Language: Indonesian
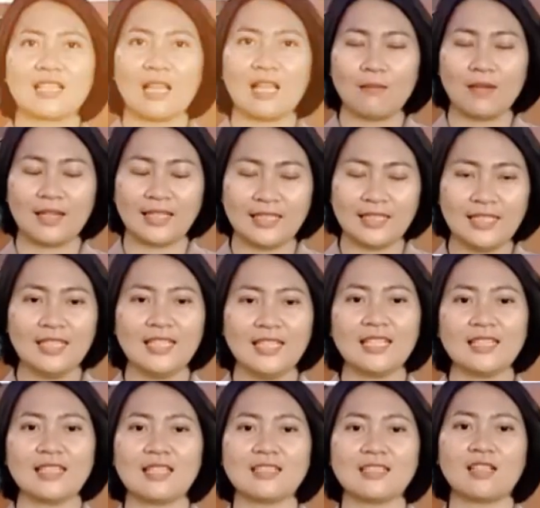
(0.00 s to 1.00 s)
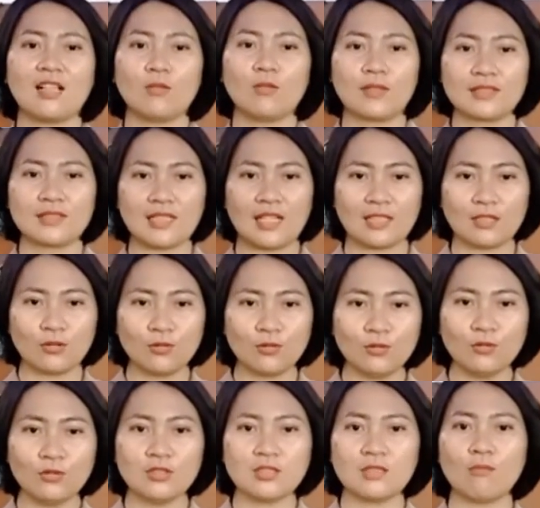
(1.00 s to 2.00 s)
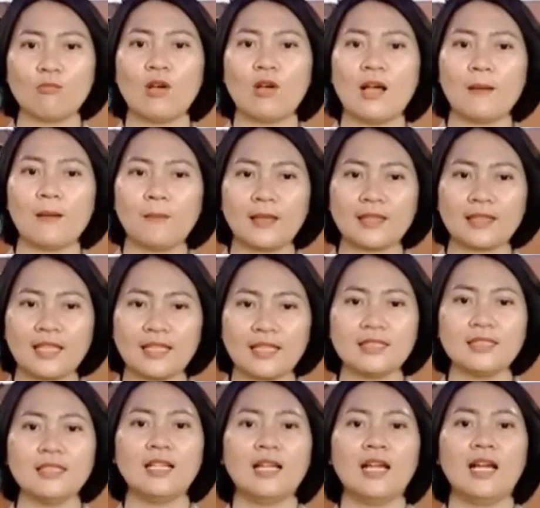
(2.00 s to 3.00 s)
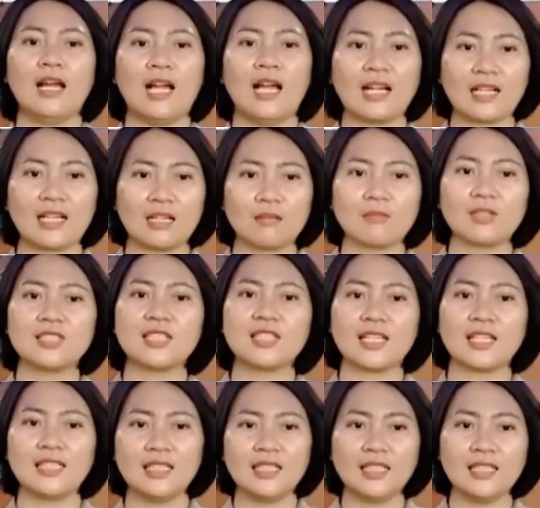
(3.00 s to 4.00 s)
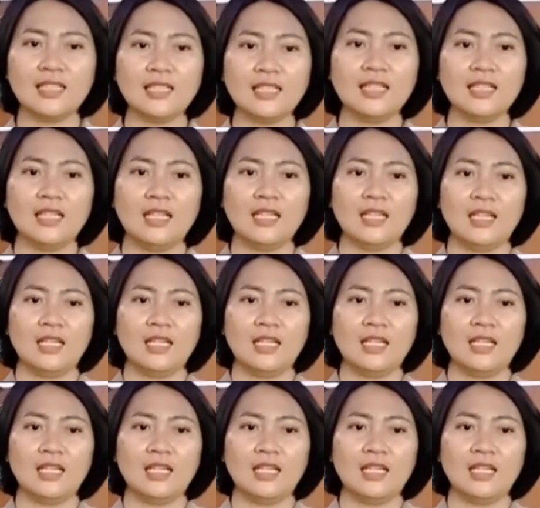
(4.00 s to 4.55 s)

selama ini kita selalu bersatu semua hambatan akan menjadi